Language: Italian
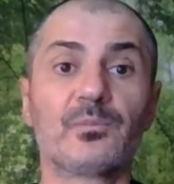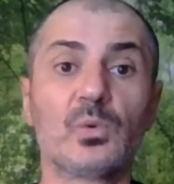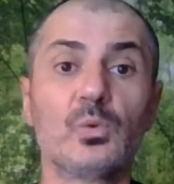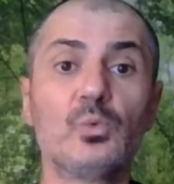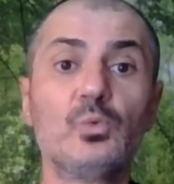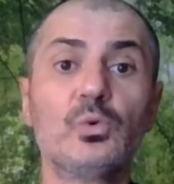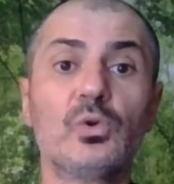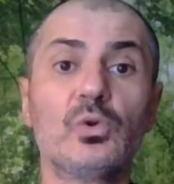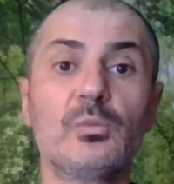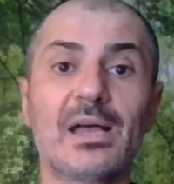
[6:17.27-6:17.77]

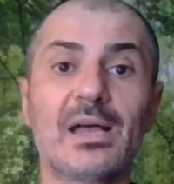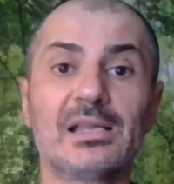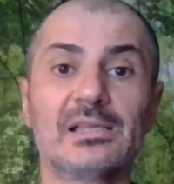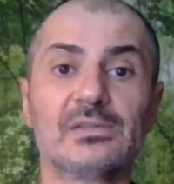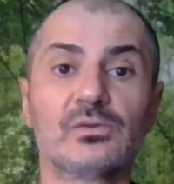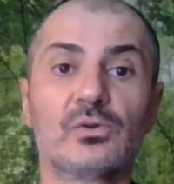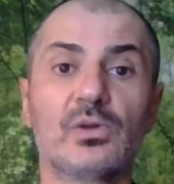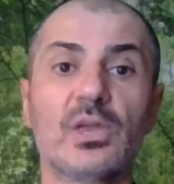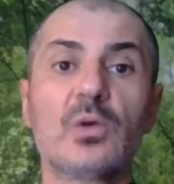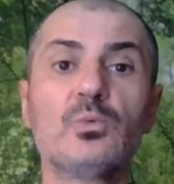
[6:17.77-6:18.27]
un
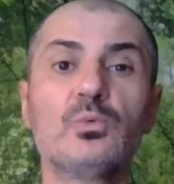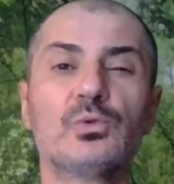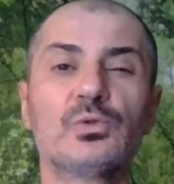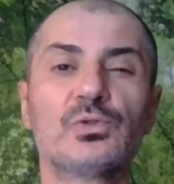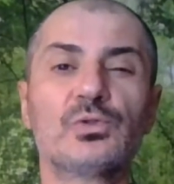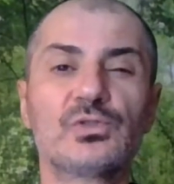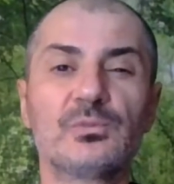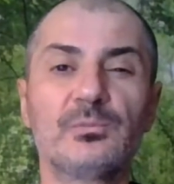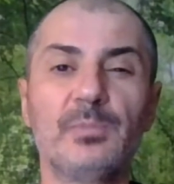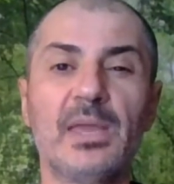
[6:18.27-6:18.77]
romanzo è uno
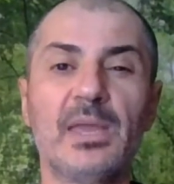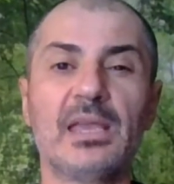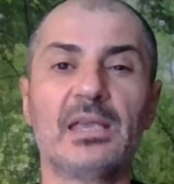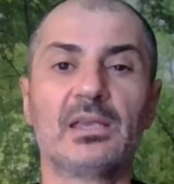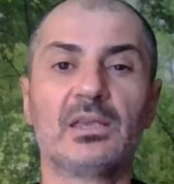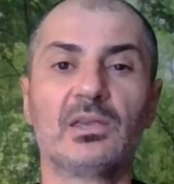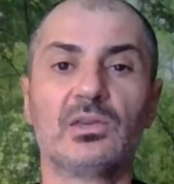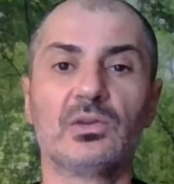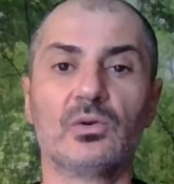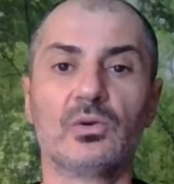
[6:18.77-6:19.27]

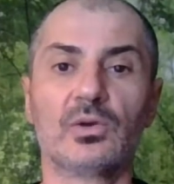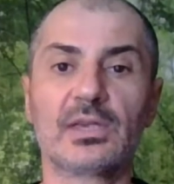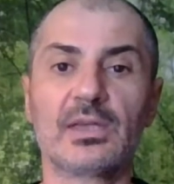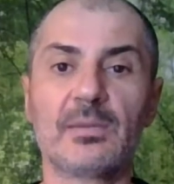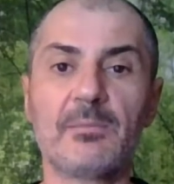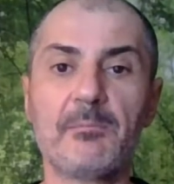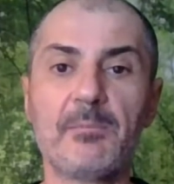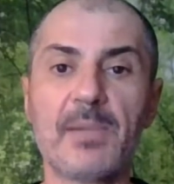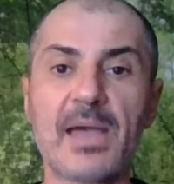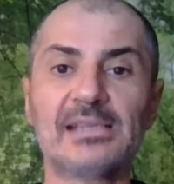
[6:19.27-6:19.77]
specchio
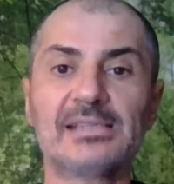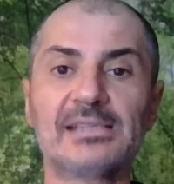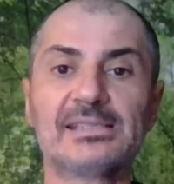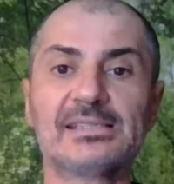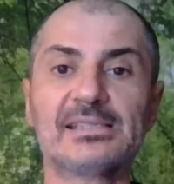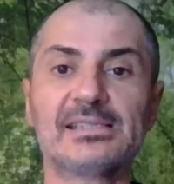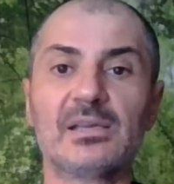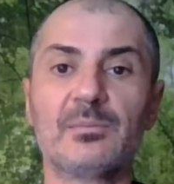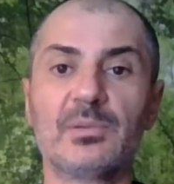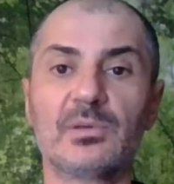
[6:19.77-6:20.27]
che
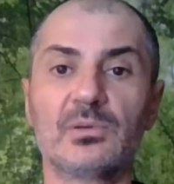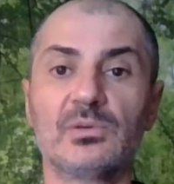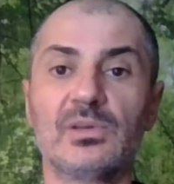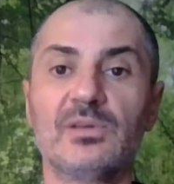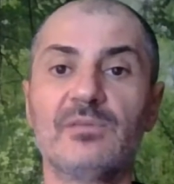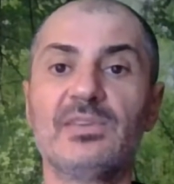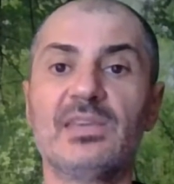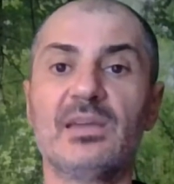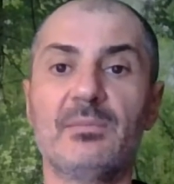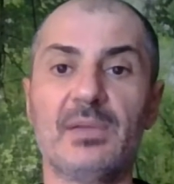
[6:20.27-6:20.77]
passa per
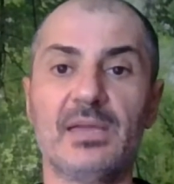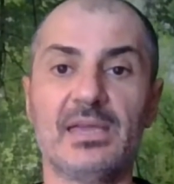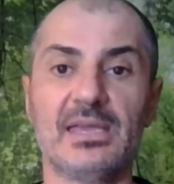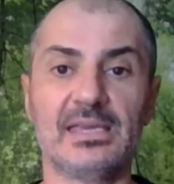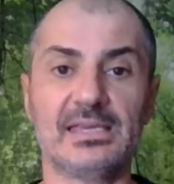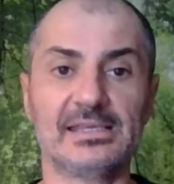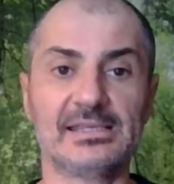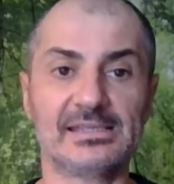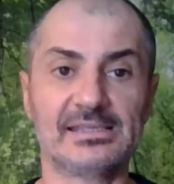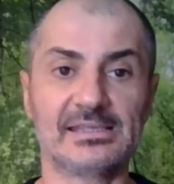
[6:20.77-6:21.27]
una via
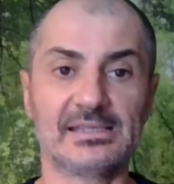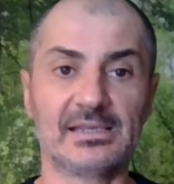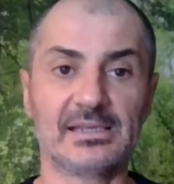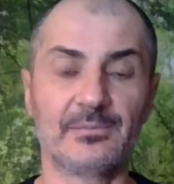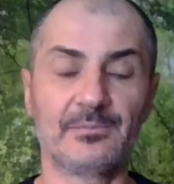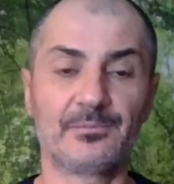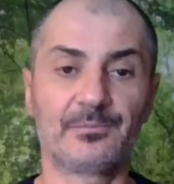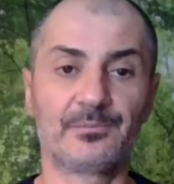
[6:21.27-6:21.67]
maestra